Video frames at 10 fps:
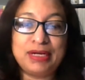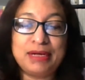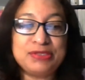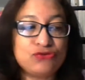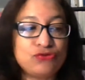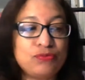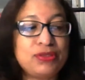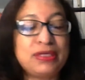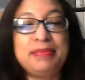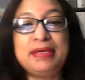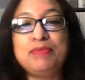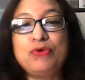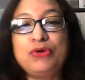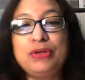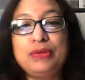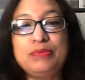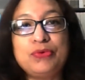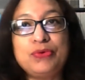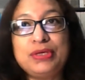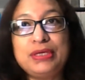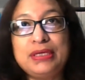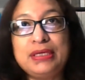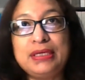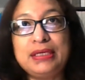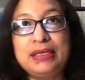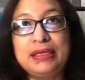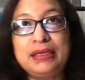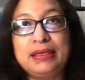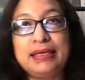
Es un plan ambicioso, pero también muy, muy,